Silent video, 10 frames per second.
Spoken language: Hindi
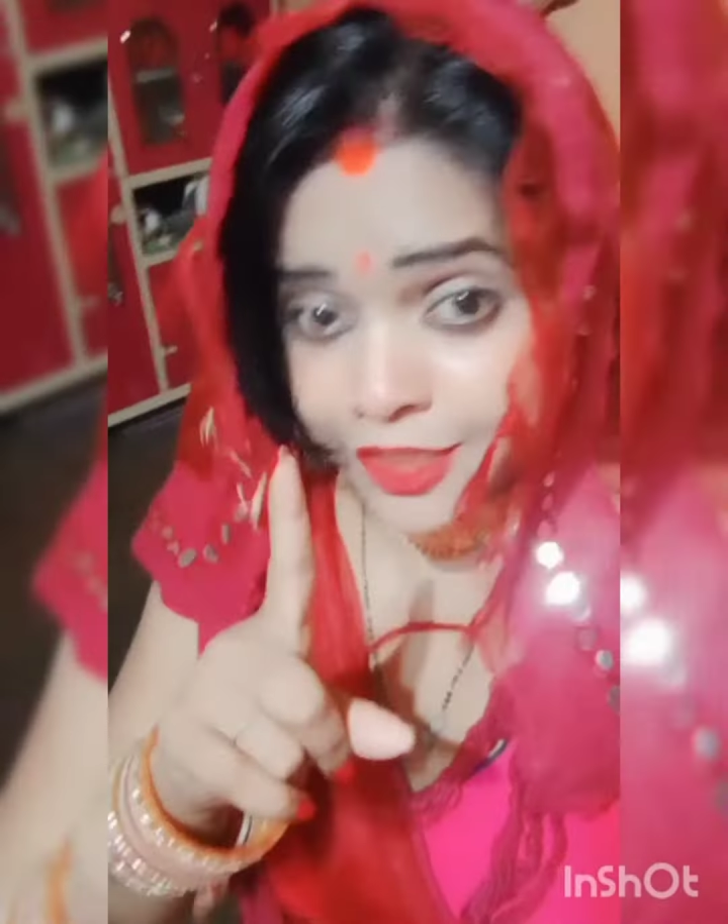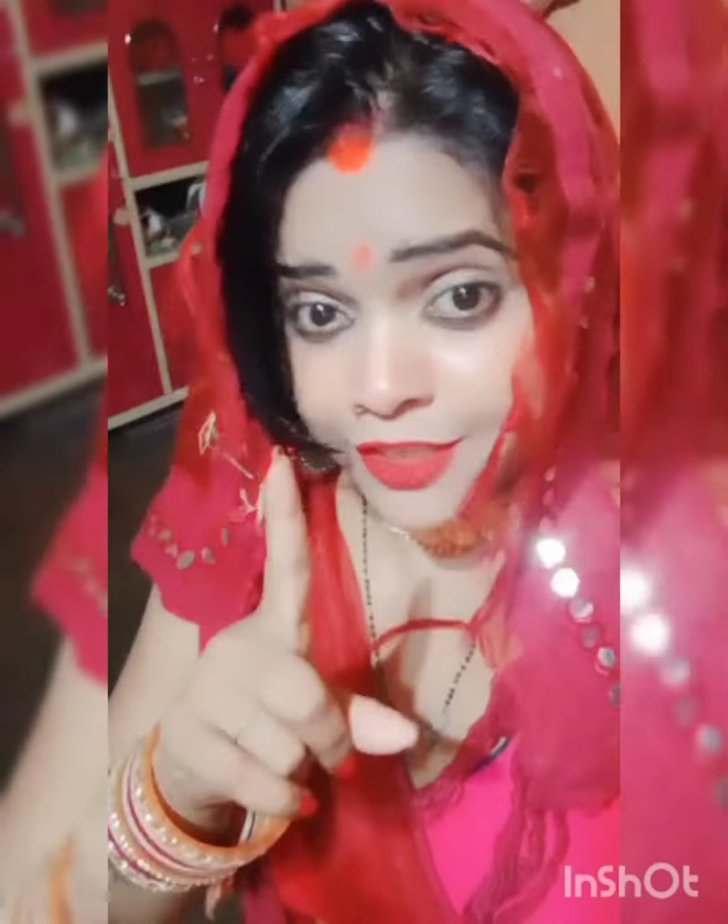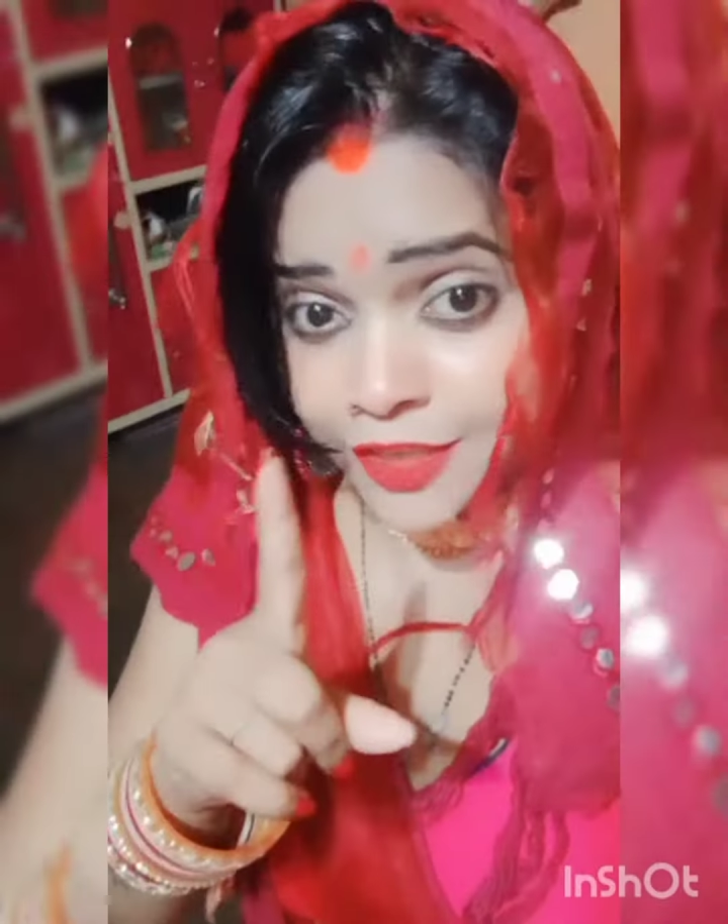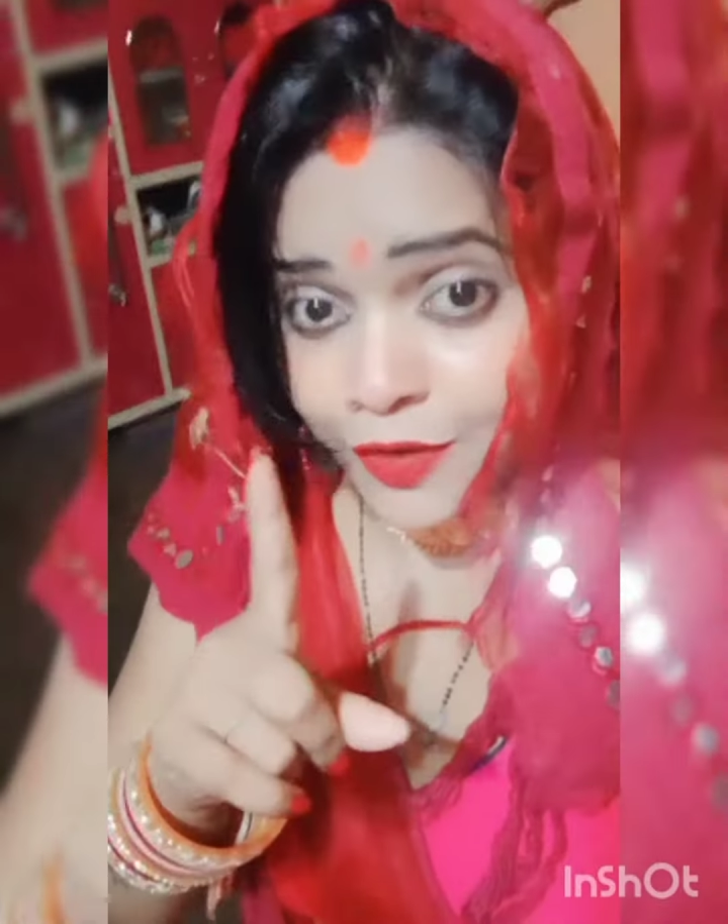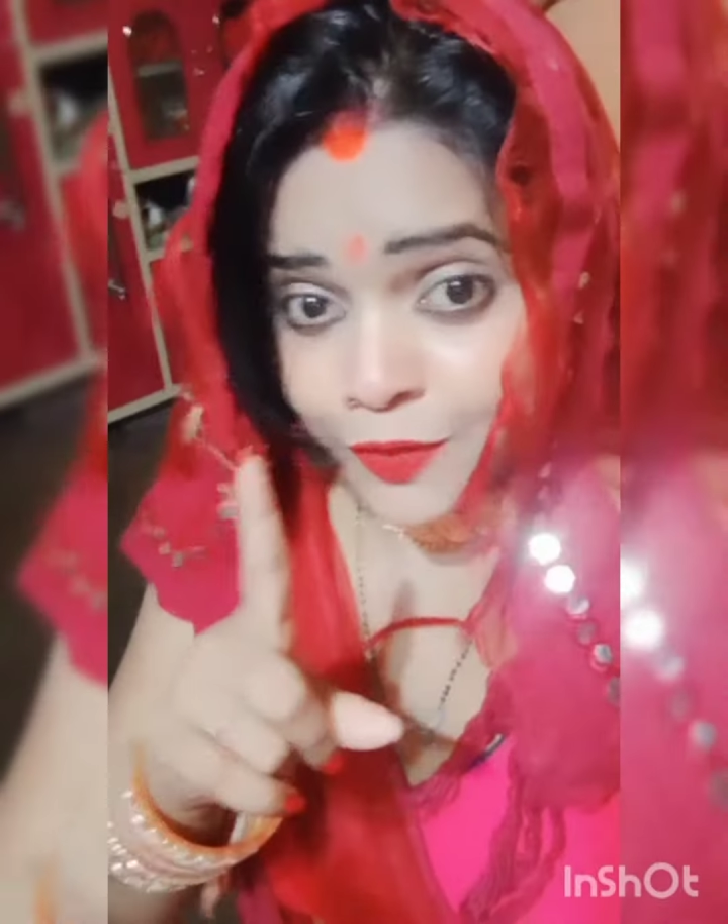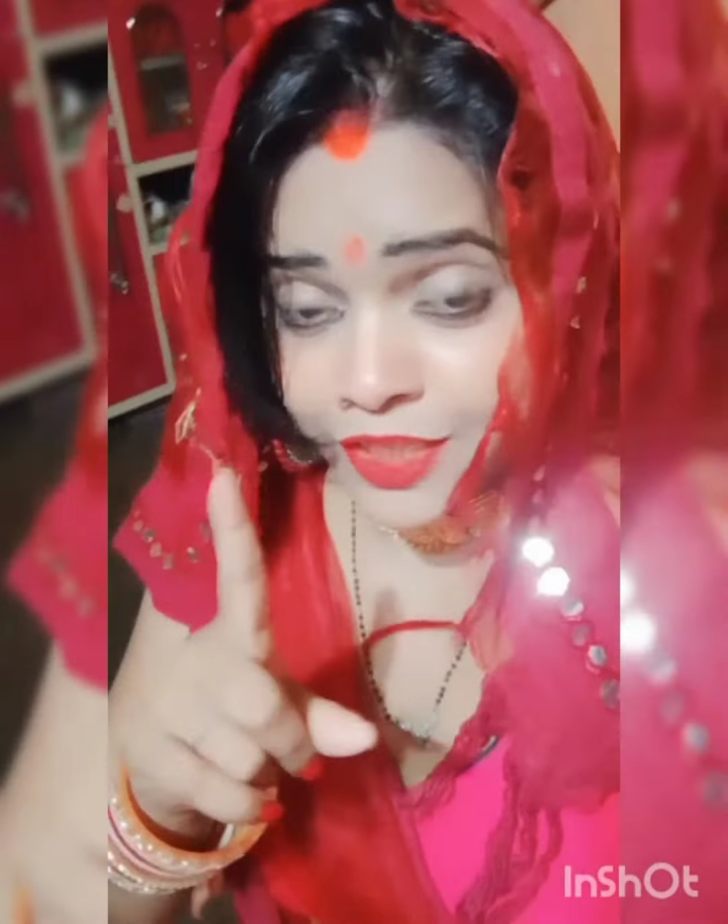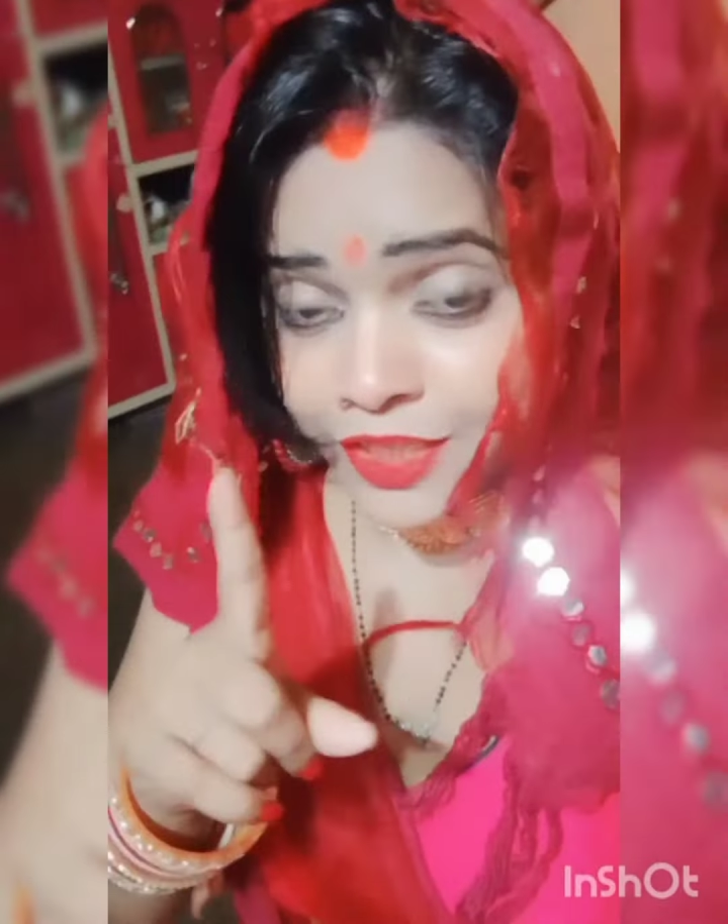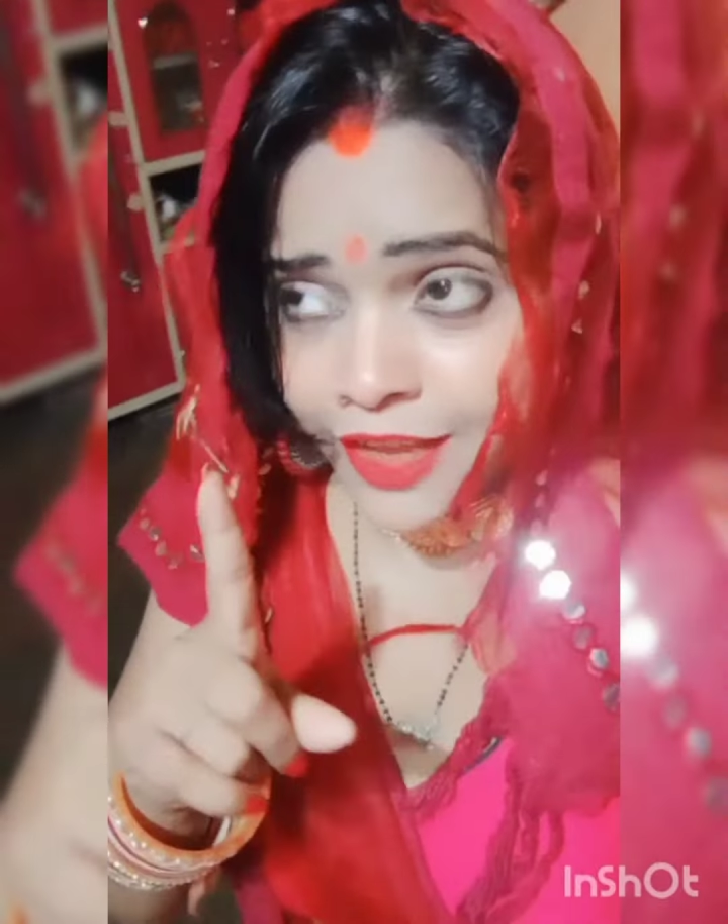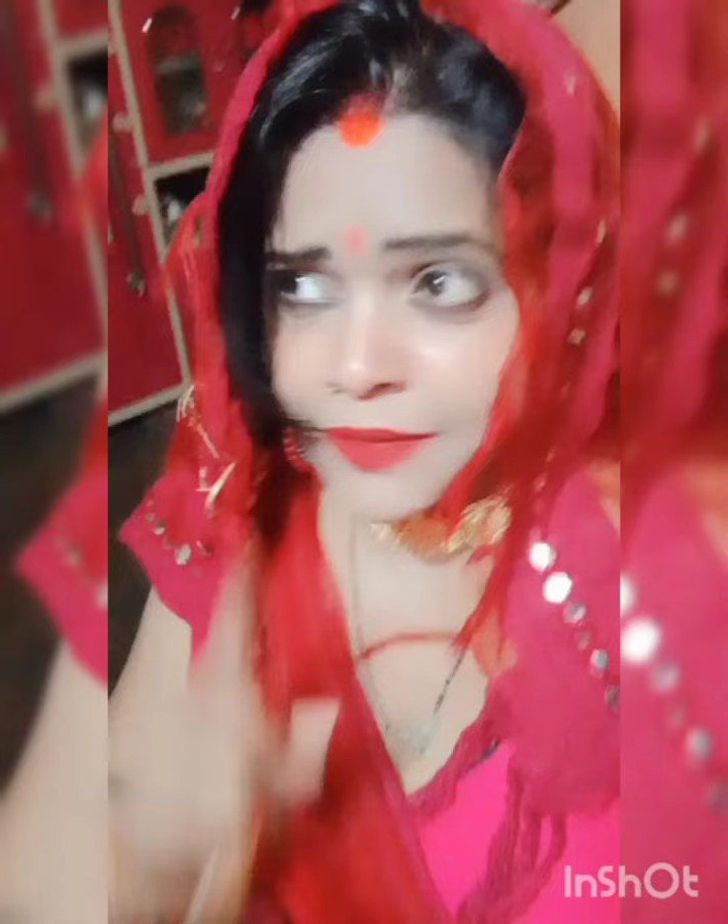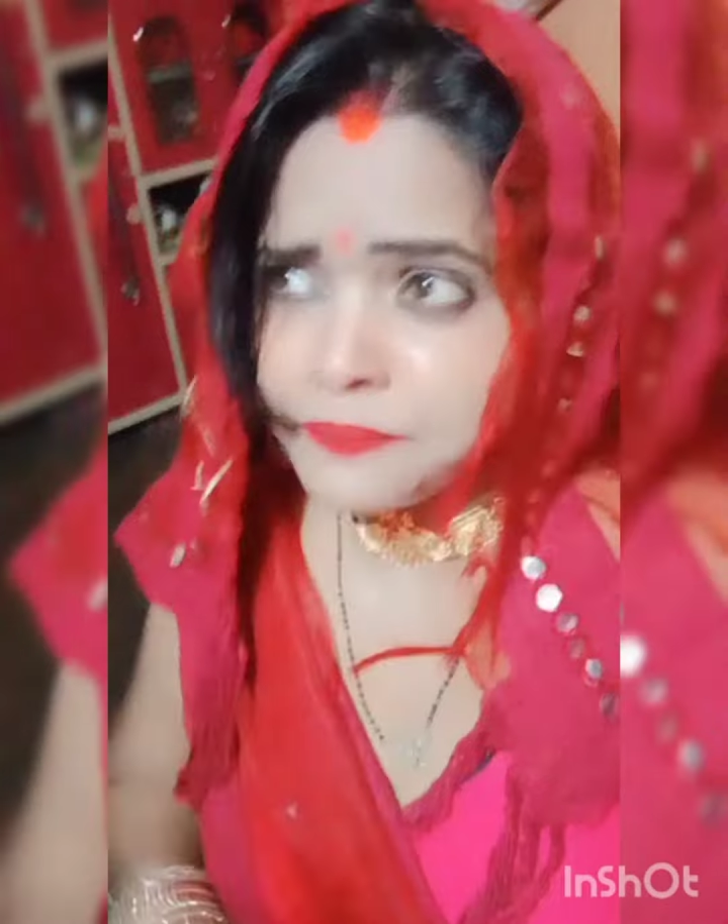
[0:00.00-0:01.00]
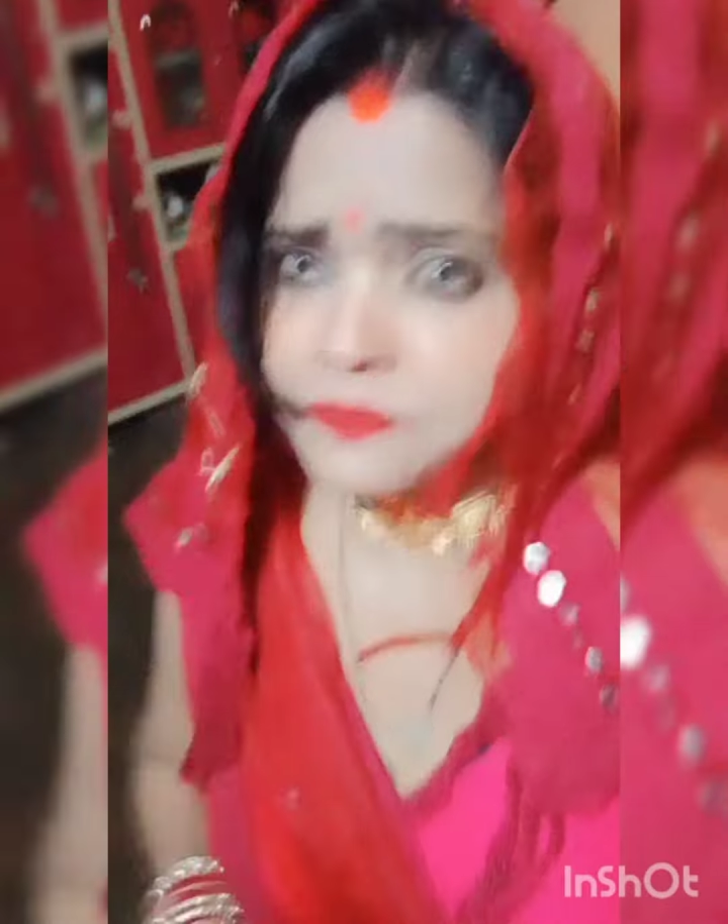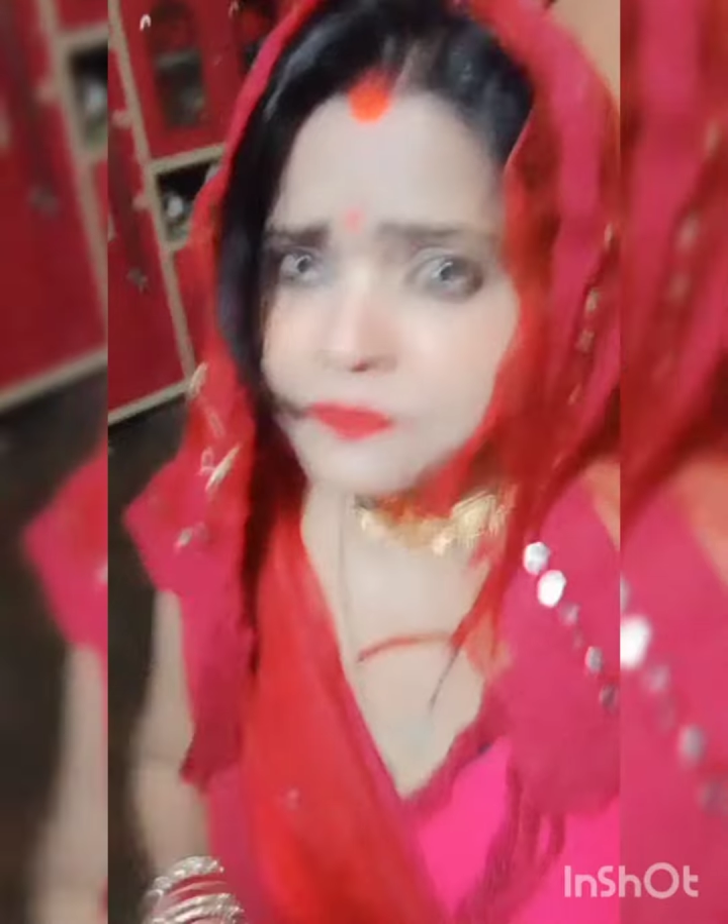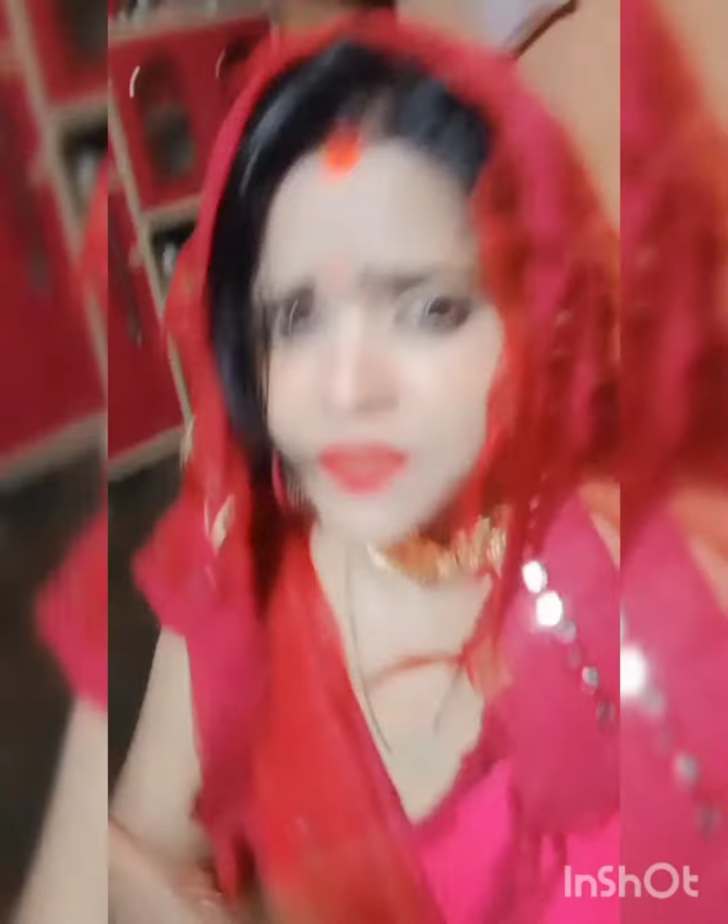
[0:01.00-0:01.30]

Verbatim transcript: केक जैसा होता है